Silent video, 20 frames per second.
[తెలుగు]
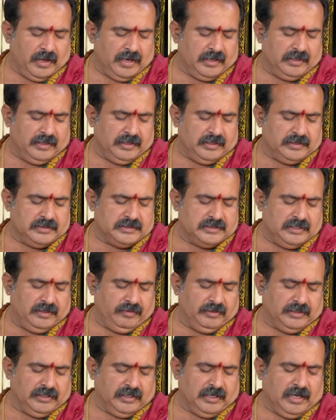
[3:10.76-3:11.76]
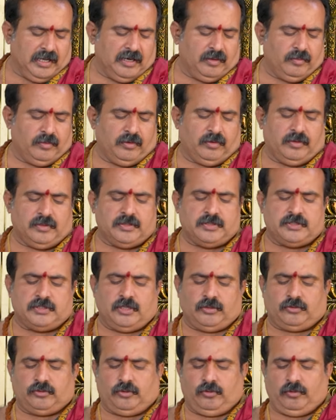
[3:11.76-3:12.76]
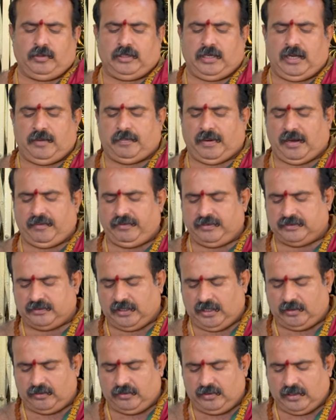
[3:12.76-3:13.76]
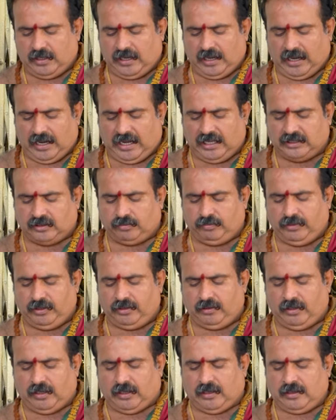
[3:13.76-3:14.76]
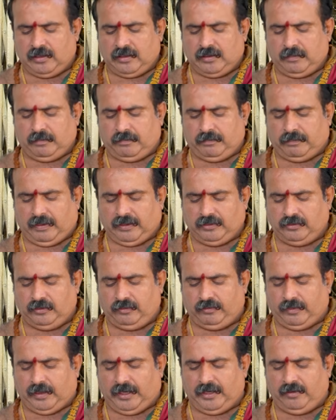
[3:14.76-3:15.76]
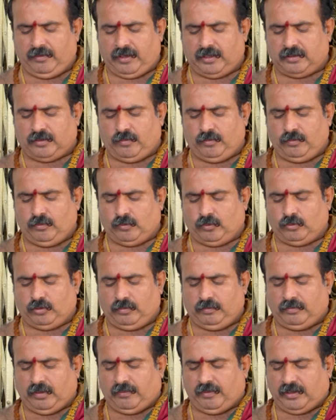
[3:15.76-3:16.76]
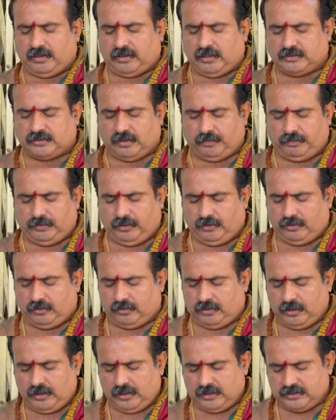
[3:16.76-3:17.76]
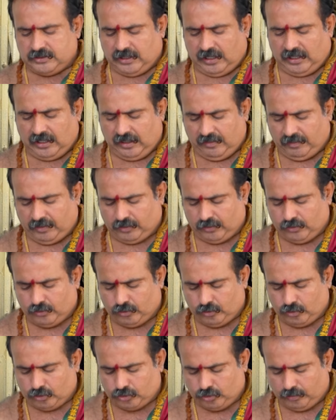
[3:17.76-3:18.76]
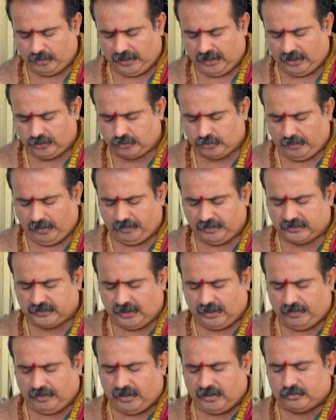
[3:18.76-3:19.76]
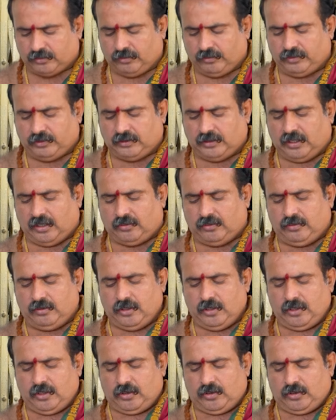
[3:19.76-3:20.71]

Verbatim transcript: వారిని జీవితకాలంలో శత్రువులుగా భావిస్తారు ఆత్మీయుల బంధు వాయవర్గం కుటుంబ వర్గ సభ్యులు చాలా వరకు శుభాశుభ మిశ్రమాలతో ఉంటారు